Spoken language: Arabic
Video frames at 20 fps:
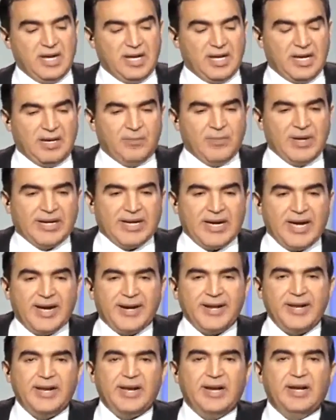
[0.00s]

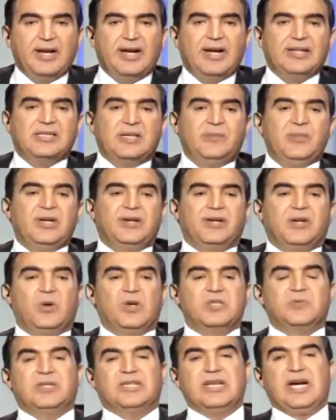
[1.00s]
المجاري اللي هتعمل الروث
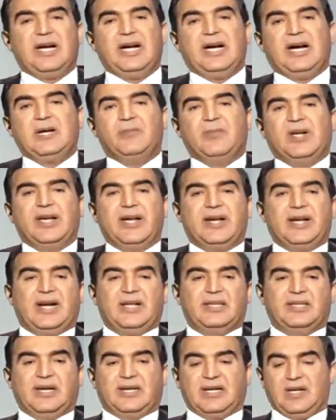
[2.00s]
بتاعها على المجاري
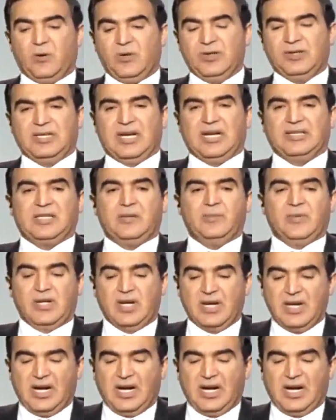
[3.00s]
عندك لو انت هتعمل